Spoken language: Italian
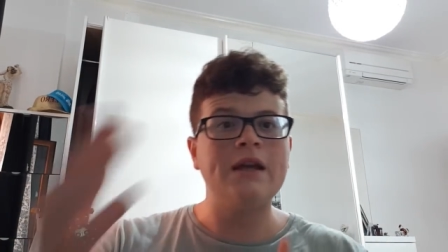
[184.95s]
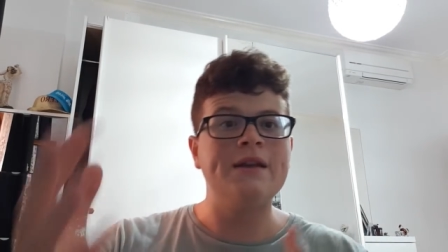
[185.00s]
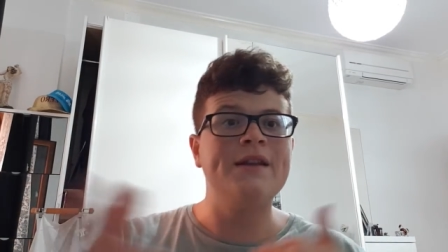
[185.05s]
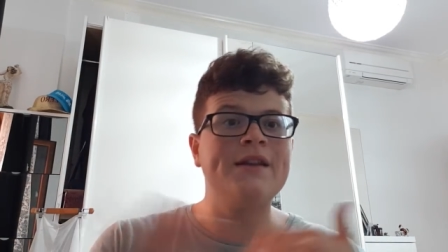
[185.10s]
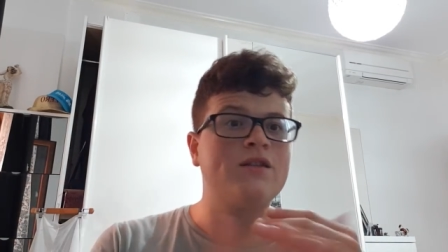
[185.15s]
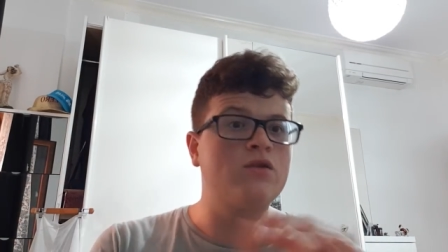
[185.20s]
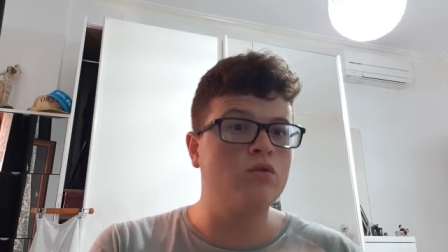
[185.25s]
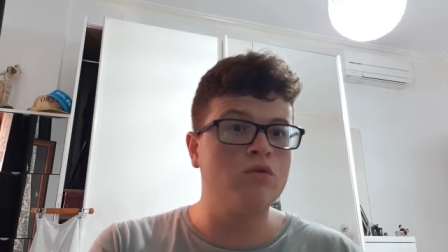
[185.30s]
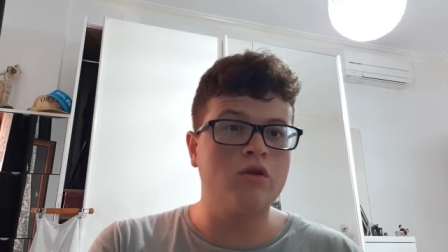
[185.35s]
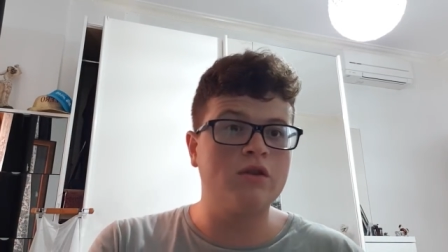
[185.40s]

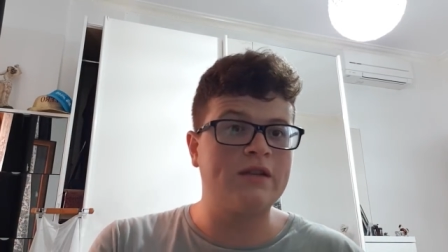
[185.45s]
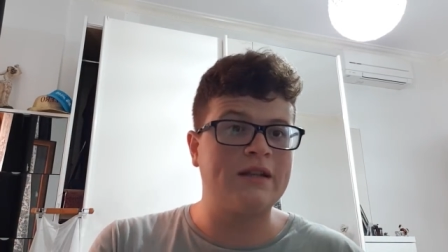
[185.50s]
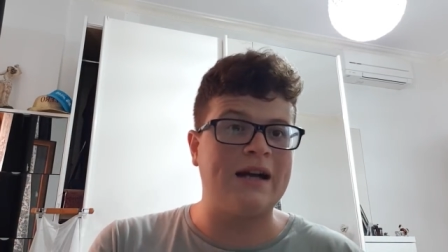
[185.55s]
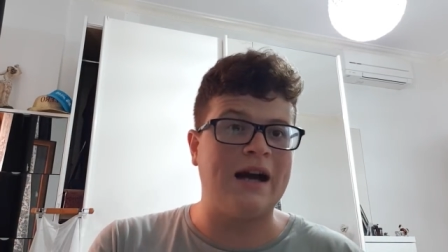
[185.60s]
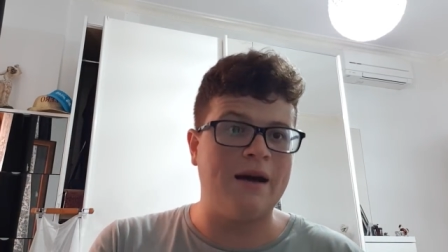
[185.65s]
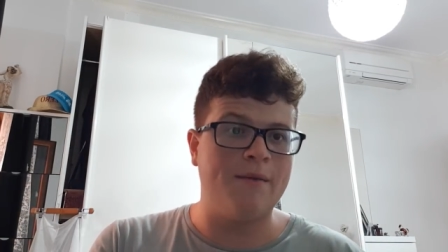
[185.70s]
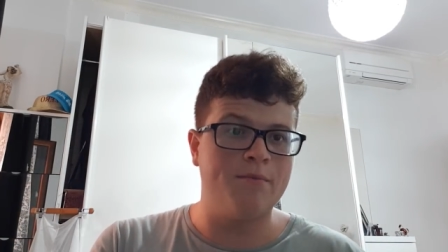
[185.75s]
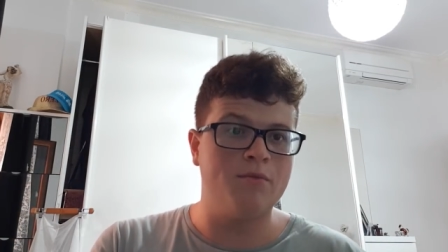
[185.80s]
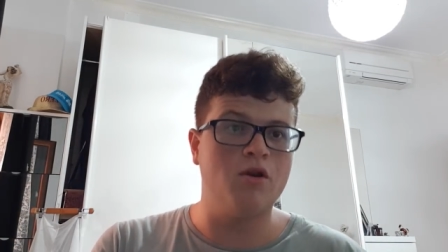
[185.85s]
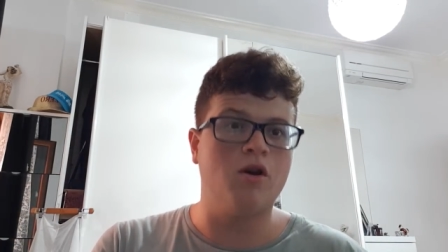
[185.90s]
nessuno
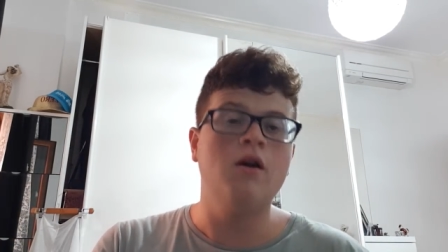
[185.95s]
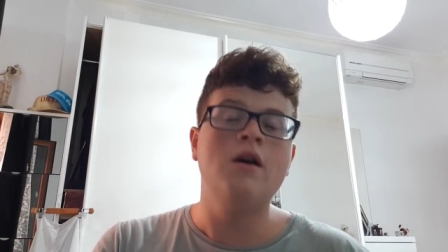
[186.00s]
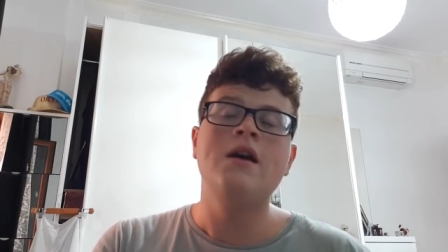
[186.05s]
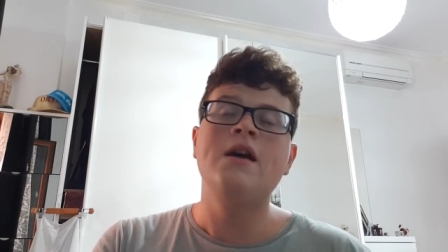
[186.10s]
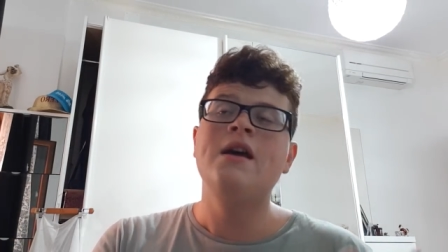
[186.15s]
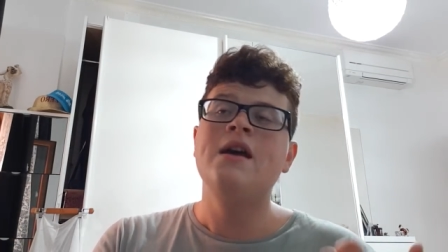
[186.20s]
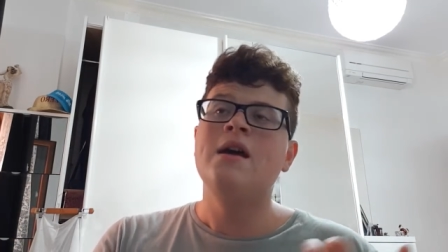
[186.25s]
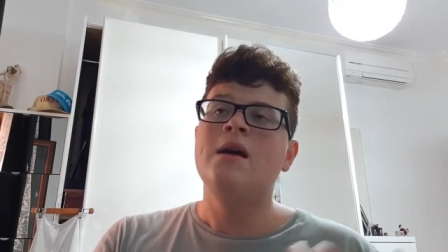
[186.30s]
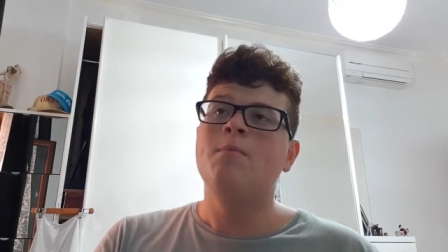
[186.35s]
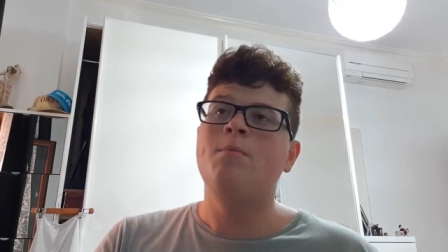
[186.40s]
scambio
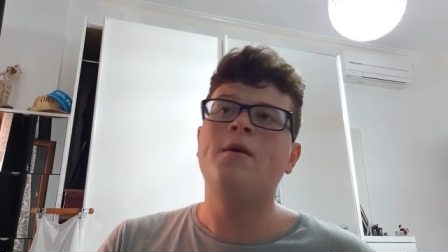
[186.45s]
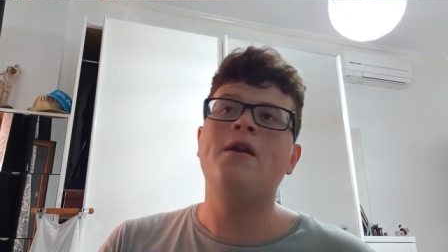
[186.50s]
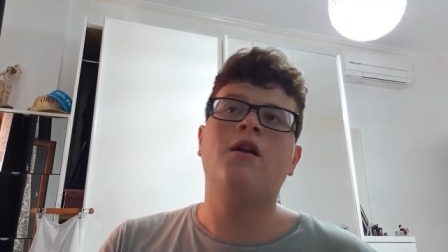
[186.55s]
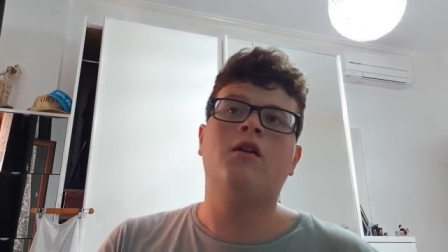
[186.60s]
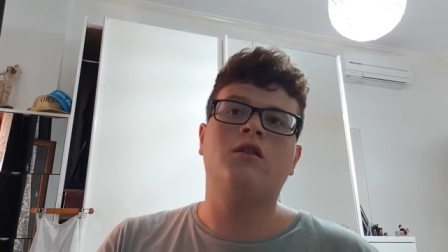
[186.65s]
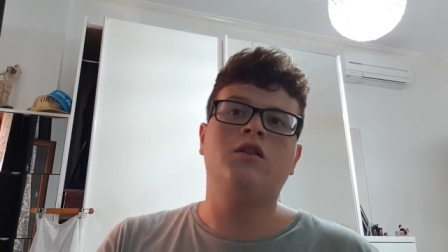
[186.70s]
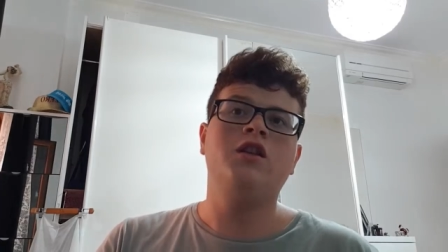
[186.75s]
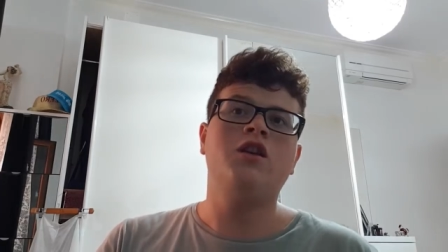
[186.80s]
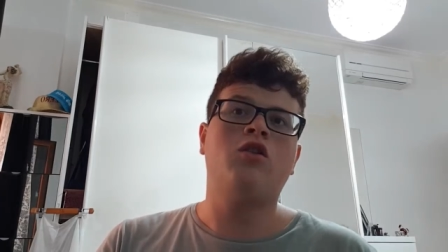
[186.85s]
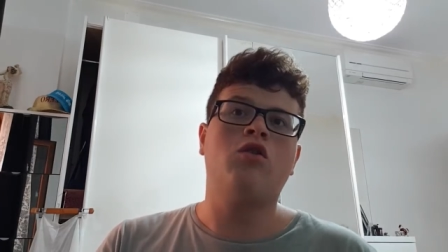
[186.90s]

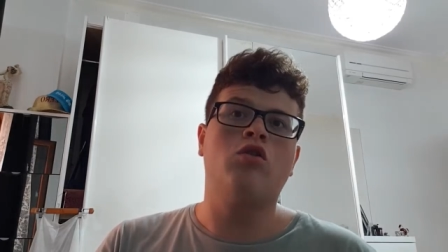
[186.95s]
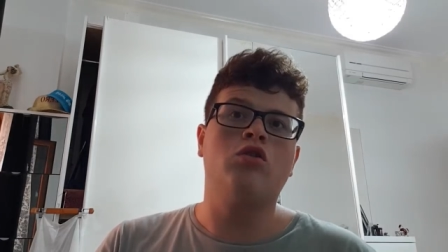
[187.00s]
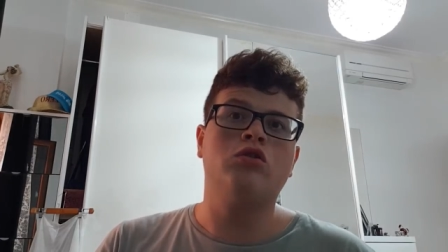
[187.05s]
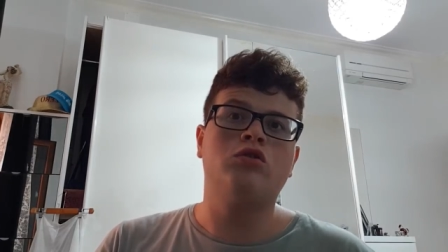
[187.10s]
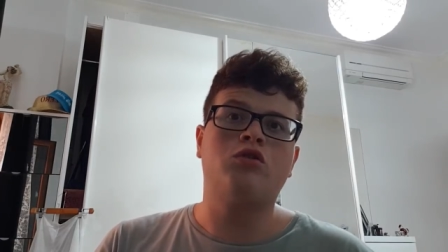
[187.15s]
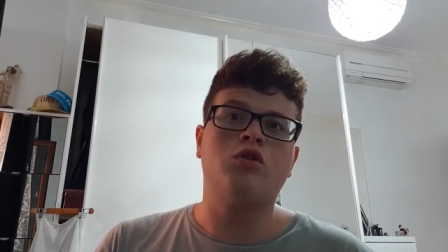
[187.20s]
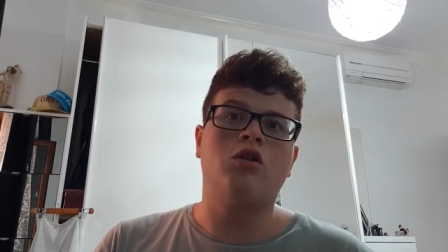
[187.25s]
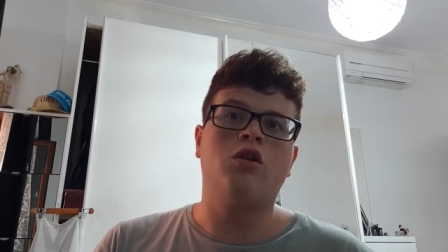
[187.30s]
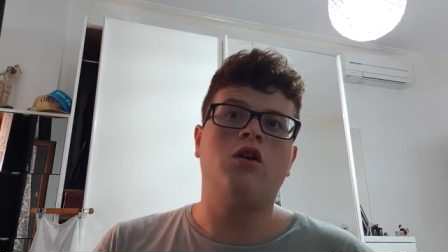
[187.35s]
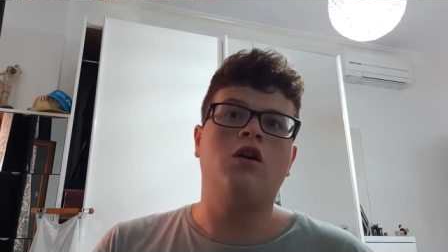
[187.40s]
però di
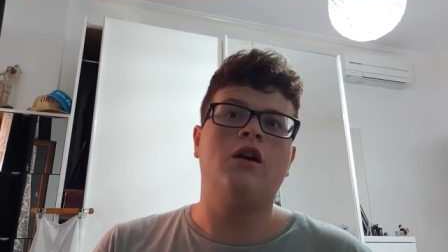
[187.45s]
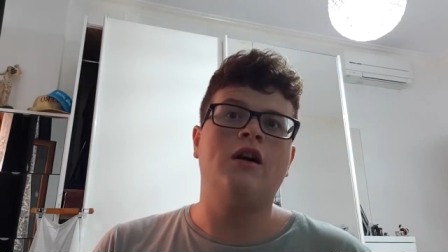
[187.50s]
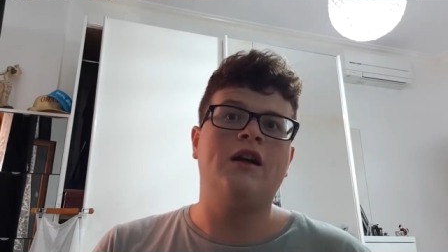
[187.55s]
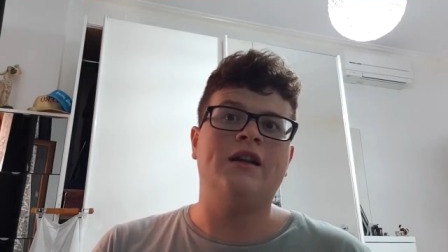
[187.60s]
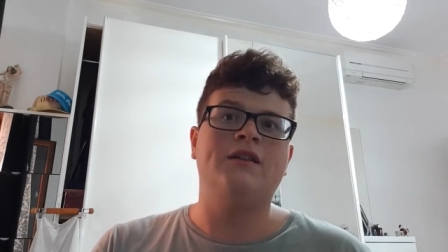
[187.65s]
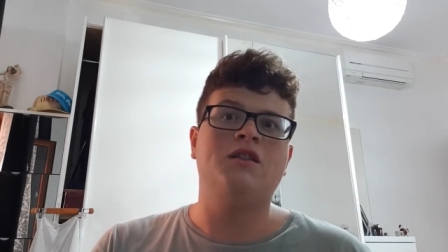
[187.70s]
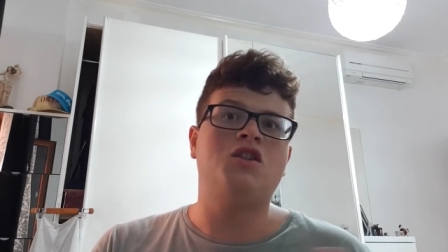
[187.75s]
contro eh,